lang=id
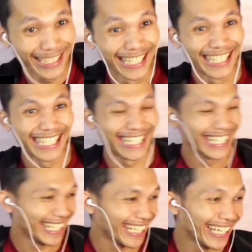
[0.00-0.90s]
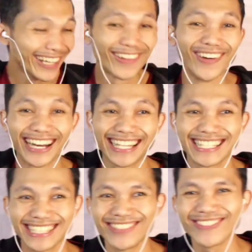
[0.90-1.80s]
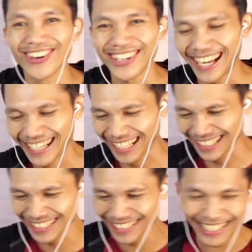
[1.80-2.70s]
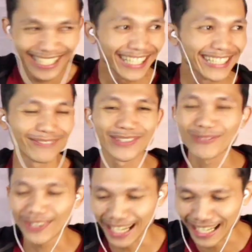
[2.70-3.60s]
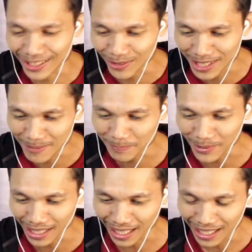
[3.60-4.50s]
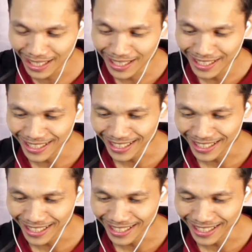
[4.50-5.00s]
ini poki gue lagi sama ponakan tapi ponakan gue nyempil